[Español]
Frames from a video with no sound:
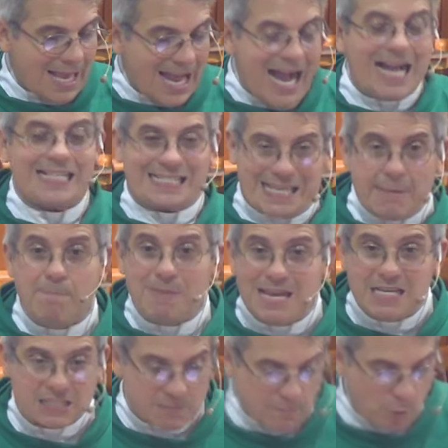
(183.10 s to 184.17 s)
a sí
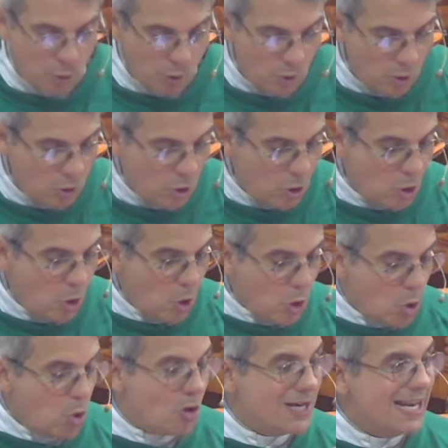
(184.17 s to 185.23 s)
mismo
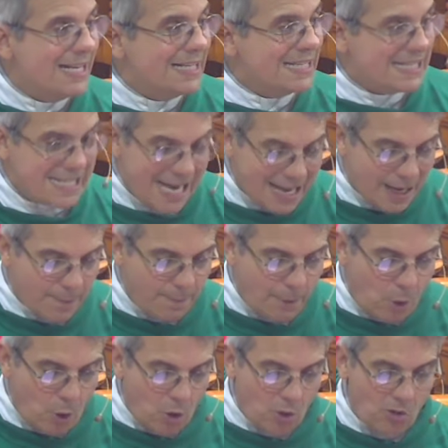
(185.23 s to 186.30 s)
con el
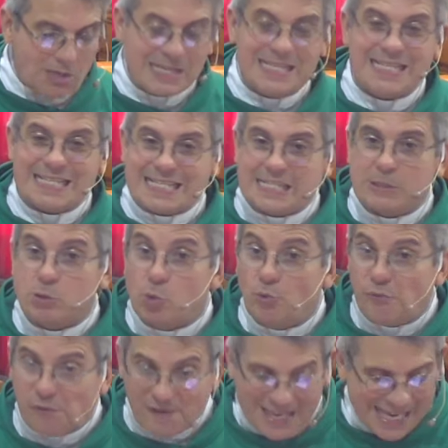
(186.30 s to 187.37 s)
siervo
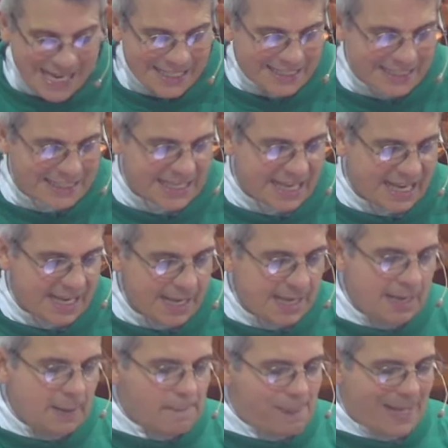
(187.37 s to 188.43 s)
sufriente
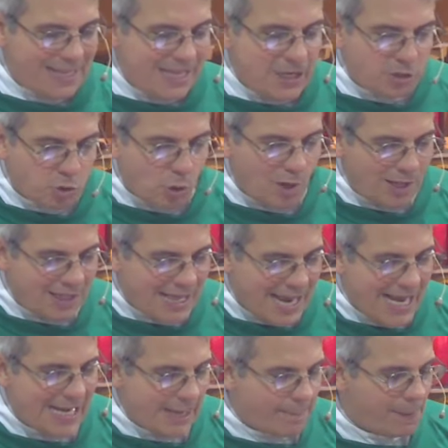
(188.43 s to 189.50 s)
predicho
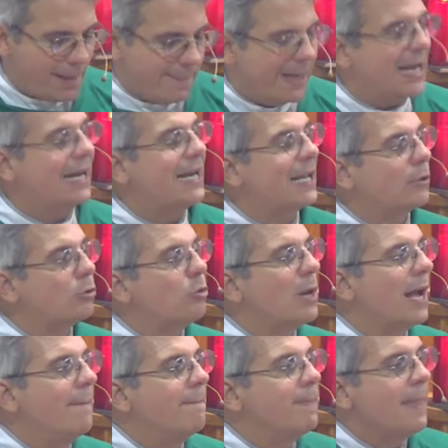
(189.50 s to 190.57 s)
en la primera
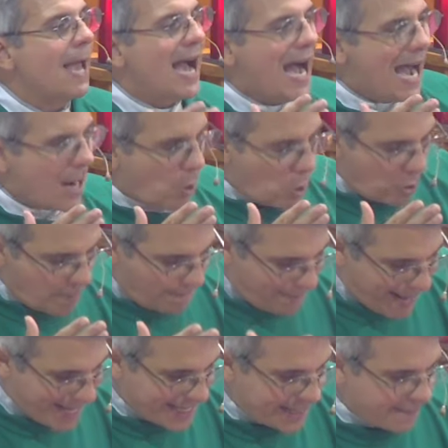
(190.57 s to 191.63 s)
lectura.
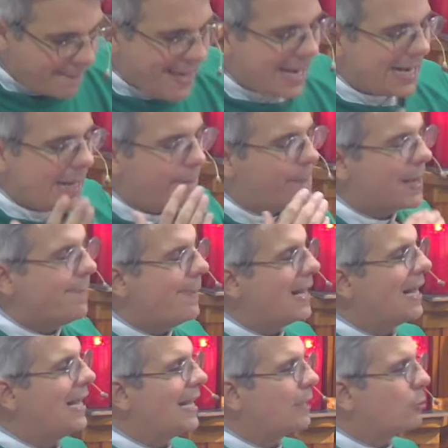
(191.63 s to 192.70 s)
Acompáñenme a la
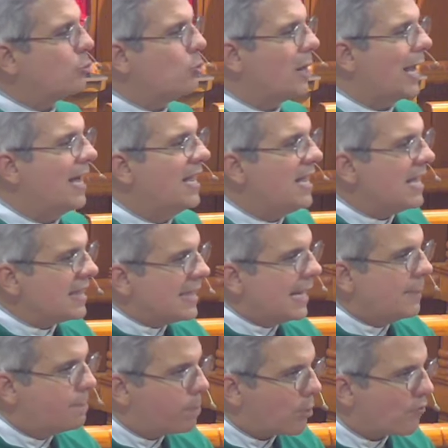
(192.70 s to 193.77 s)
primera lectura
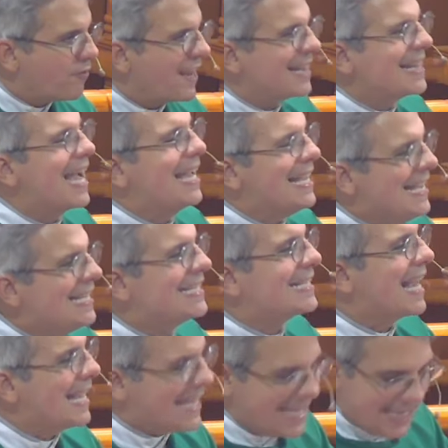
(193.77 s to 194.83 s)
del profeta
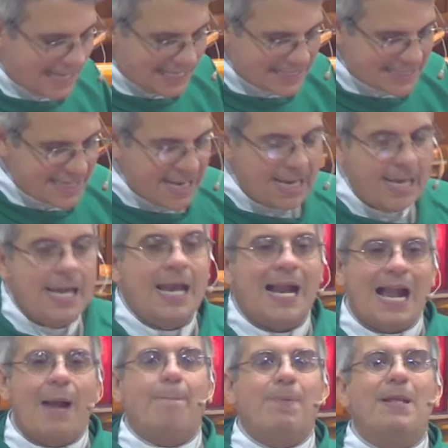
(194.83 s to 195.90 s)
Isaías,
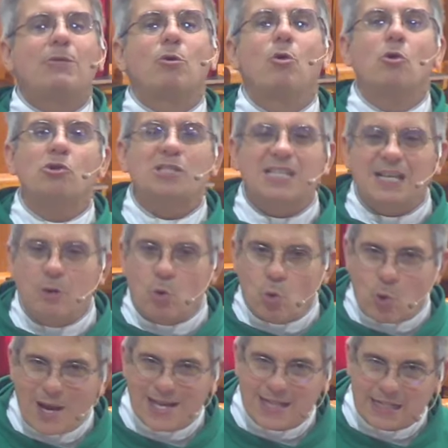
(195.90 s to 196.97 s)
capítulo
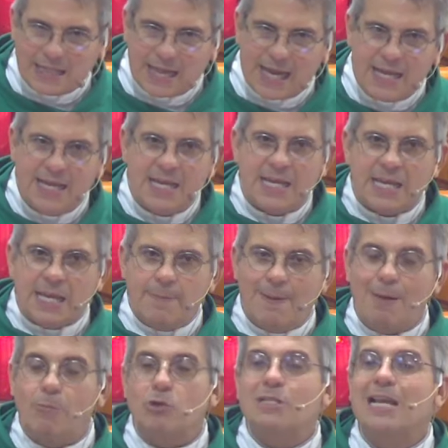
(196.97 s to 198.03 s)
50, y
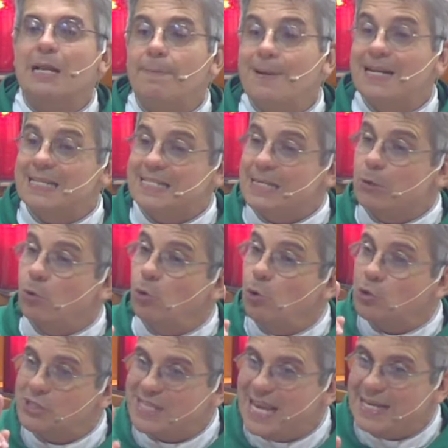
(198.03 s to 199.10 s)
vamos al
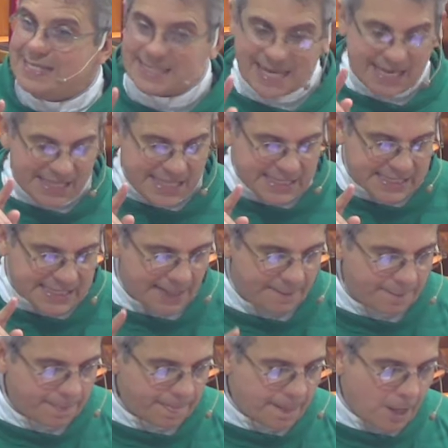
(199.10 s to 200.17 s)
versículo 6, que dice,
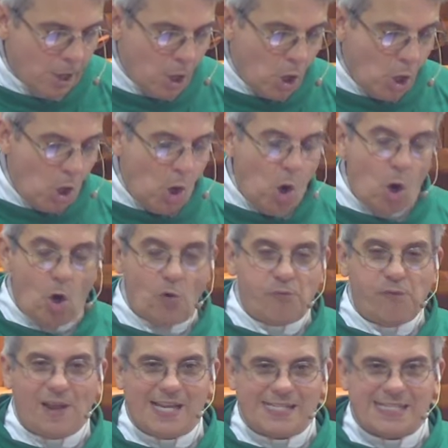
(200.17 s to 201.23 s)

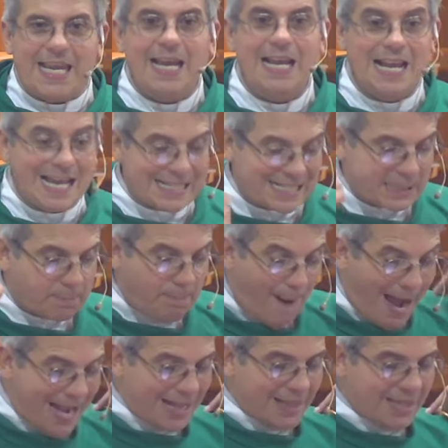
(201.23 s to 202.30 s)
ofrecí la
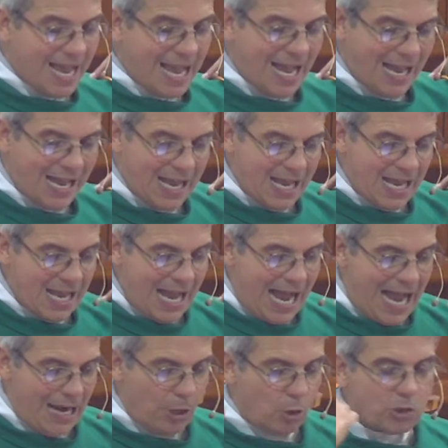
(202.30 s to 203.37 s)
espalda
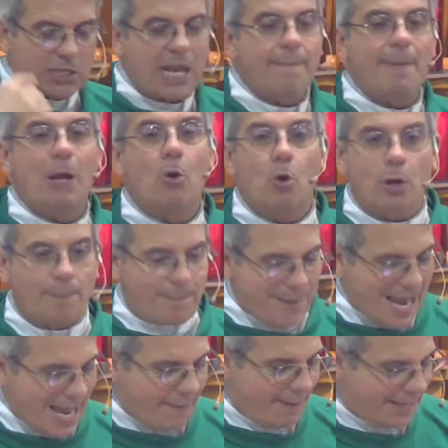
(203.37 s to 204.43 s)
a los que me
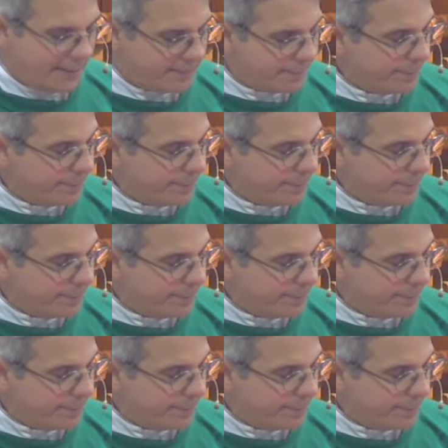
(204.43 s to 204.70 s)
golpeaban,